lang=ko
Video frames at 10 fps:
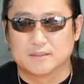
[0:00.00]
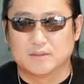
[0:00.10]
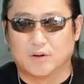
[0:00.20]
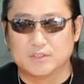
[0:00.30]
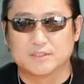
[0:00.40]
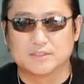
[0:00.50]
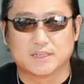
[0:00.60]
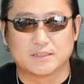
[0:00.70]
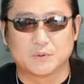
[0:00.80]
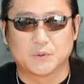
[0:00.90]
어디든
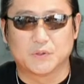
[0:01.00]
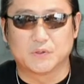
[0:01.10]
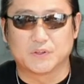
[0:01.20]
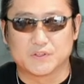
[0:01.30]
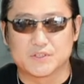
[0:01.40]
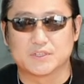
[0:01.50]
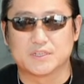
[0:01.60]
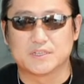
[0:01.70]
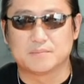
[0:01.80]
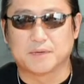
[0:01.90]
가도
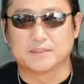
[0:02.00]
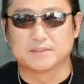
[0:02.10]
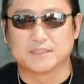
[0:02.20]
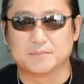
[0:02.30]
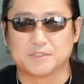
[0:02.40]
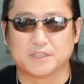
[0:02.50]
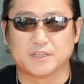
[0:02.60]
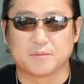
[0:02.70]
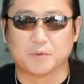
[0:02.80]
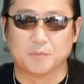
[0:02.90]
여전히 많은 사람들이
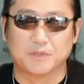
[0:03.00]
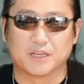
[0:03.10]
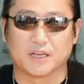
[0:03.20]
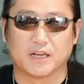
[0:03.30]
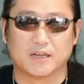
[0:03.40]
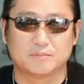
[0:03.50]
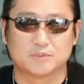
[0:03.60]
이게 뭡니까